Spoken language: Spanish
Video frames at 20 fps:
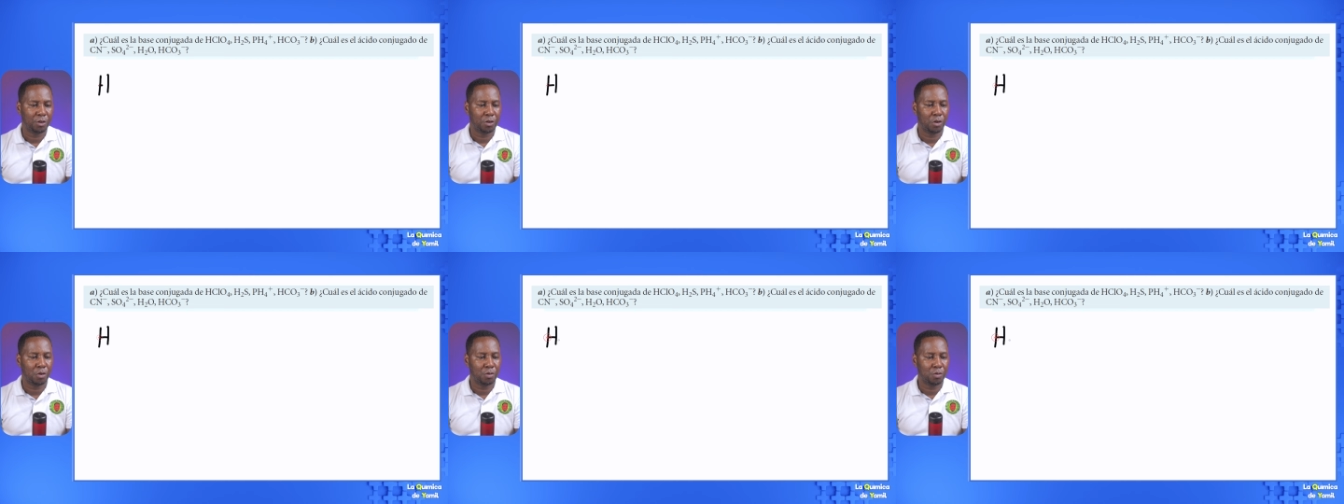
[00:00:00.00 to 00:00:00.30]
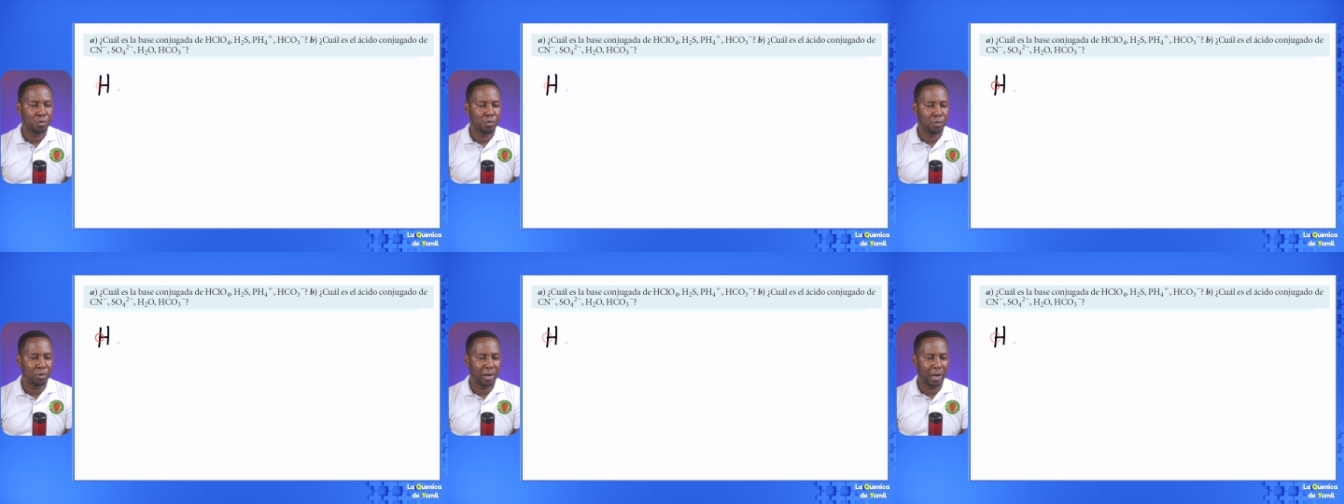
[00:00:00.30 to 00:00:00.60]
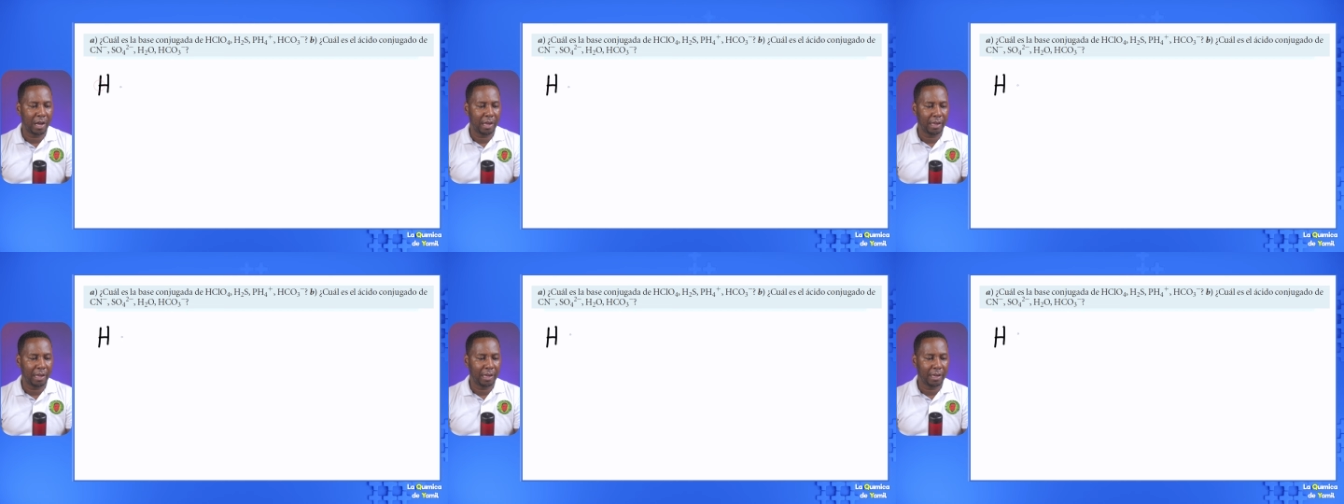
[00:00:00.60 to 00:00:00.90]

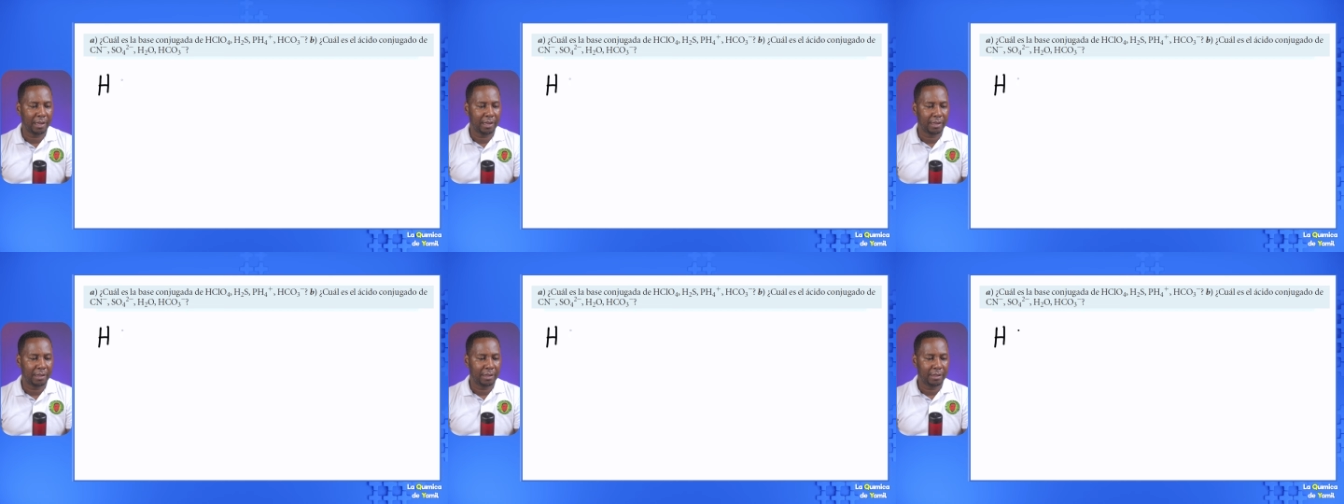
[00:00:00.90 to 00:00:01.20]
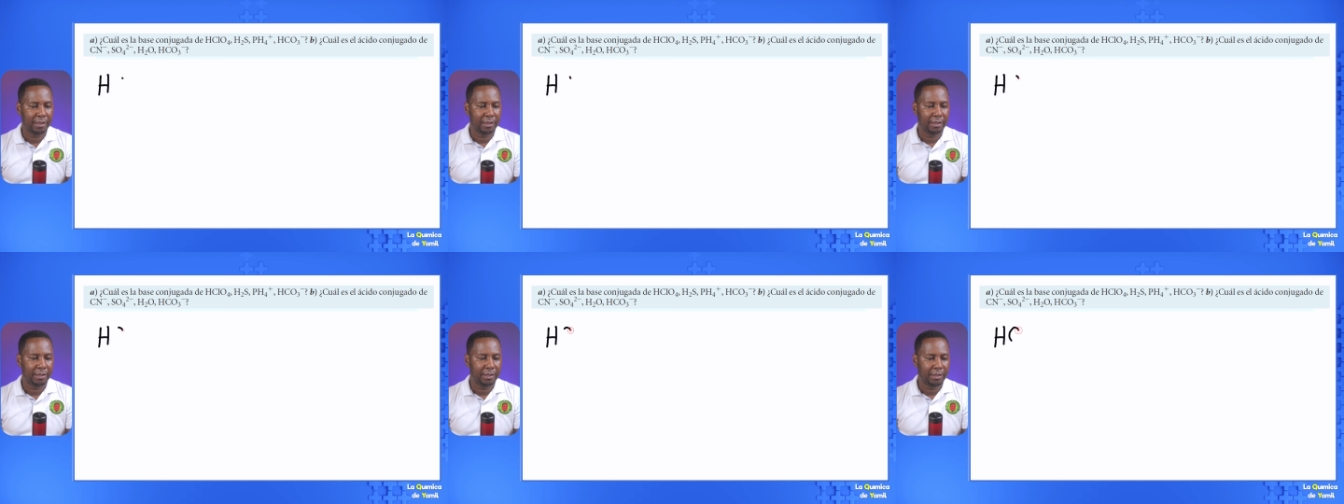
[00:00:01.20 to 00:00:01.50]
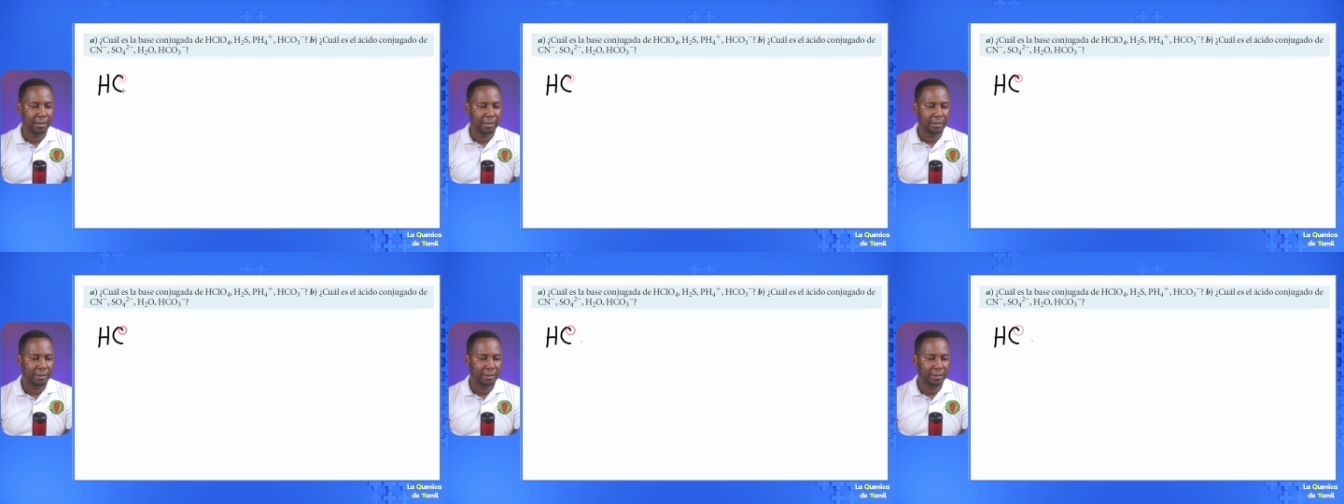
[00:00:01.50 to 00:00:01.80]
conjugada,
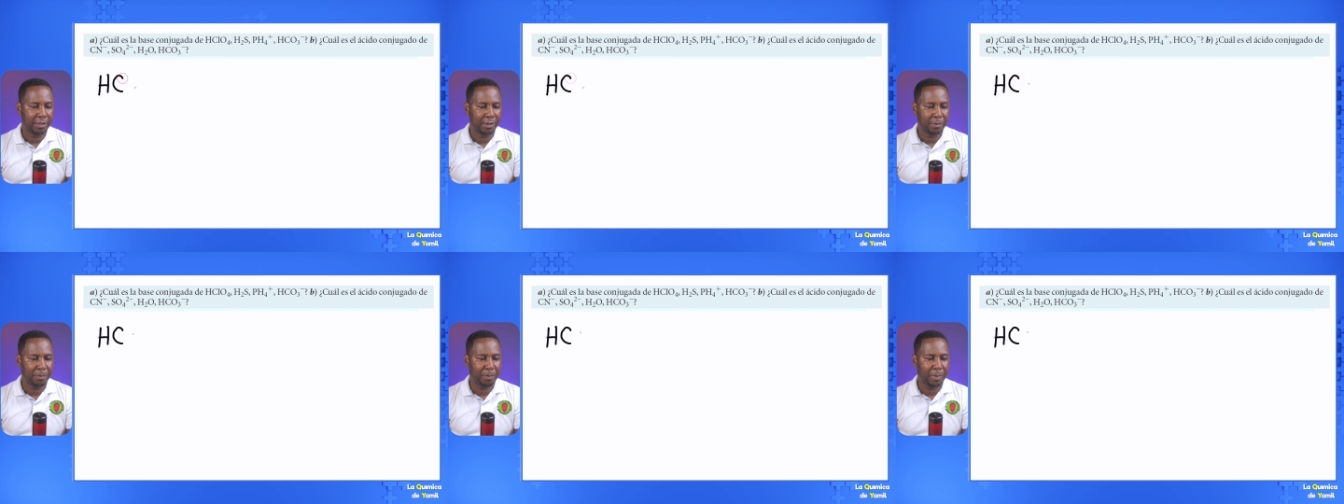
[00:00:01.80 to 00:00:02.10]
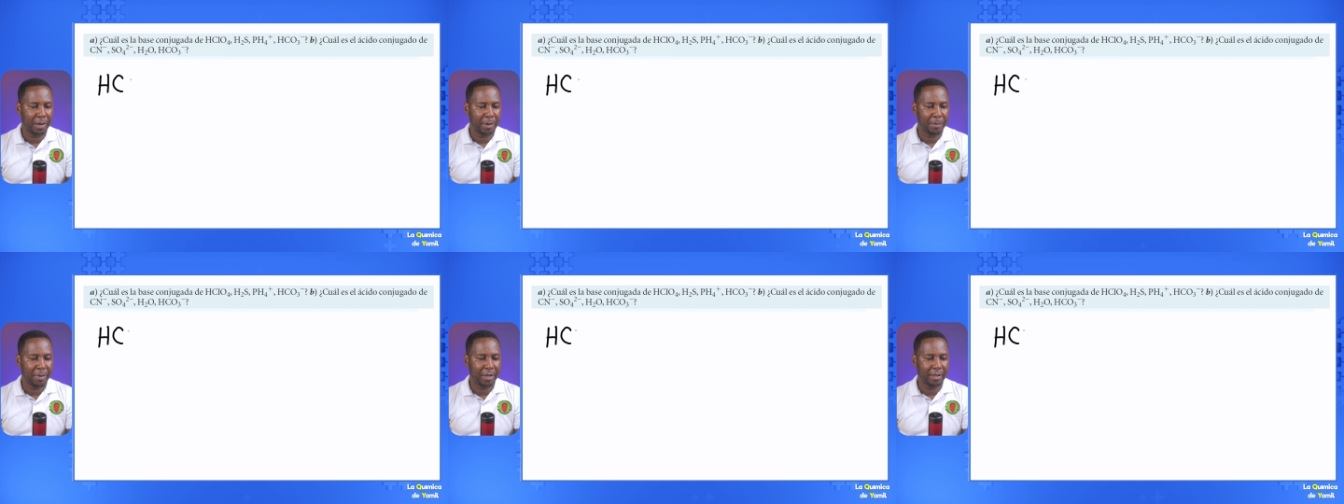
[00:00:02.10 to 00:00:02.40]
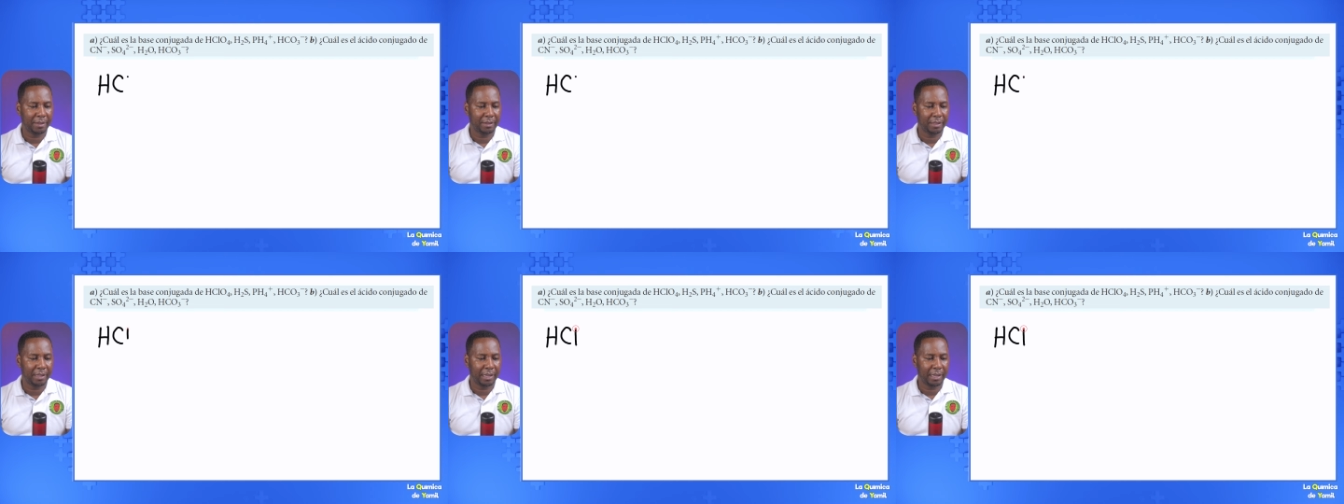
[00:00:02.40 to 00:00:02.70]

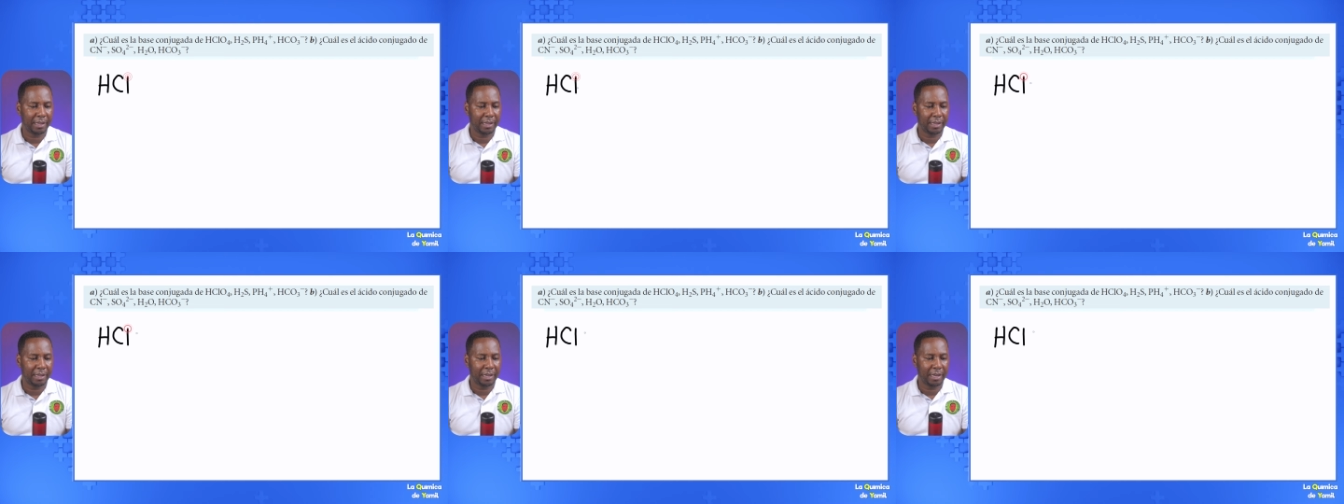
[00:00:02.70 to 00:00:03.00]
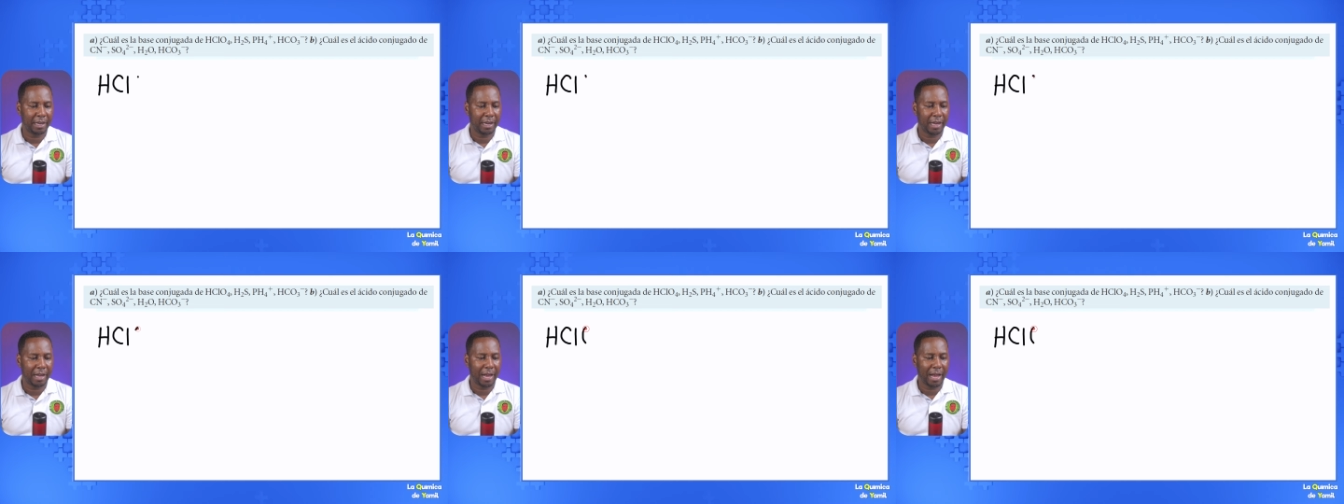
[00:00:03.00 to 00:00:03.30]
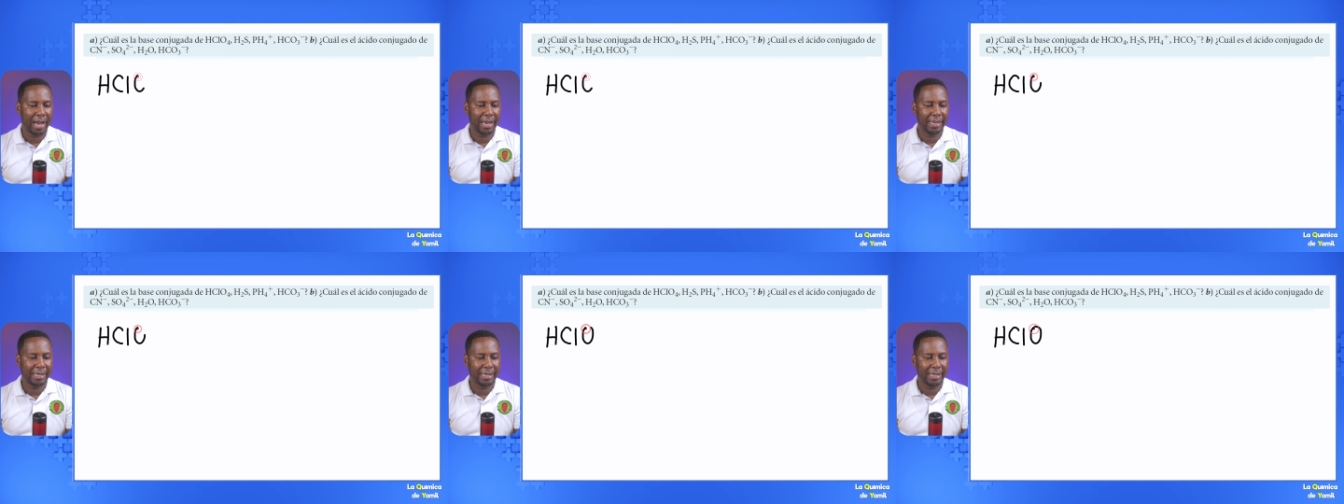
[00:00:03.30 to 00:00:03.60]
simplemente
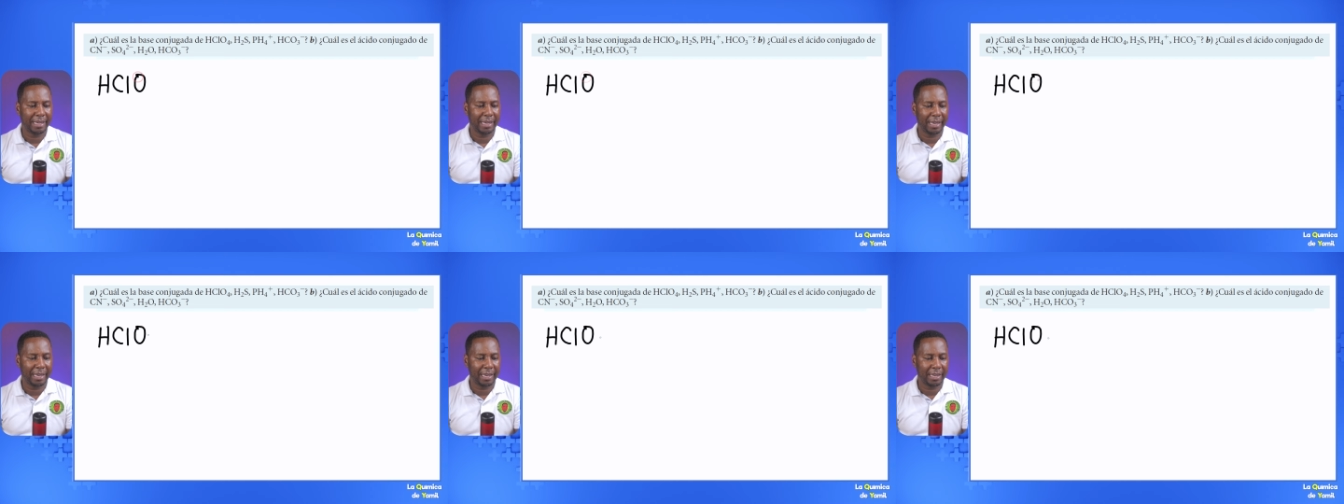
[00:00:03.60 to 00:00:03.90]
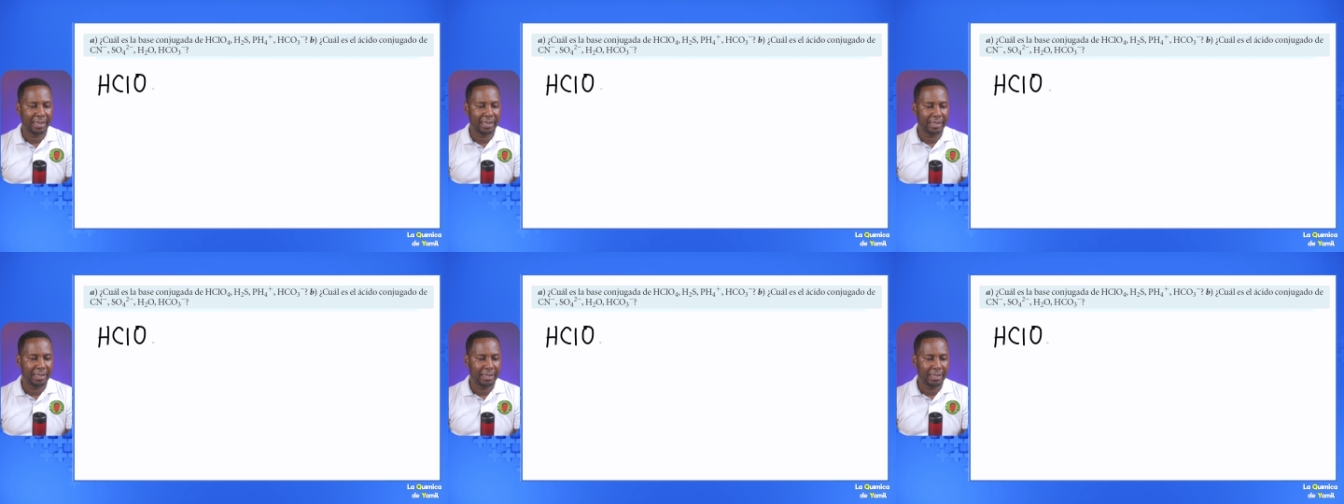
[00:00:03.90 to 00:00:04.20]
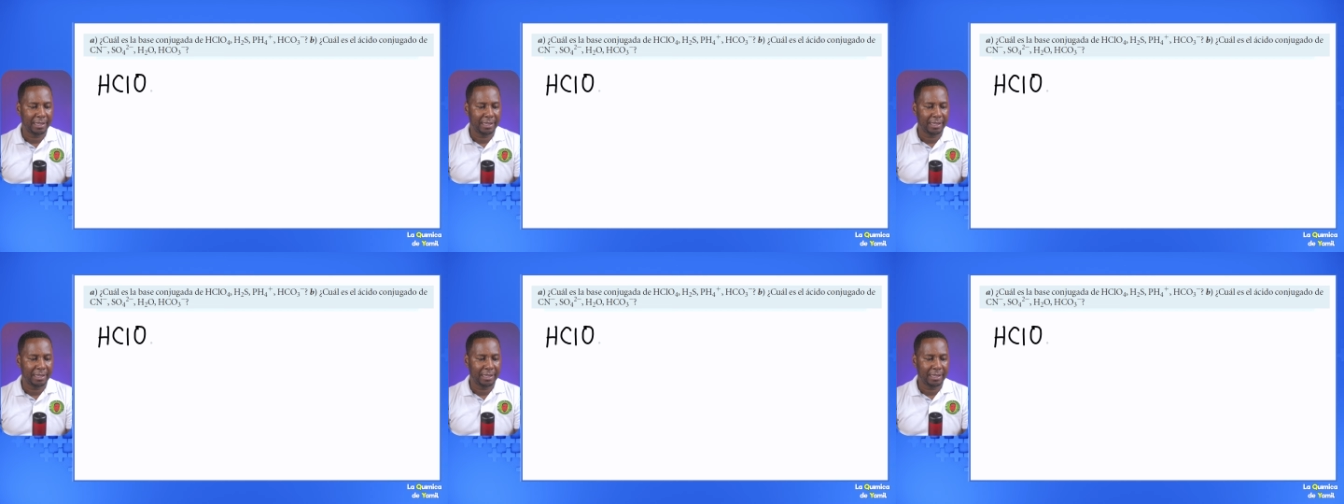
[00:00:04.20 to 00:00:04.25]
hay que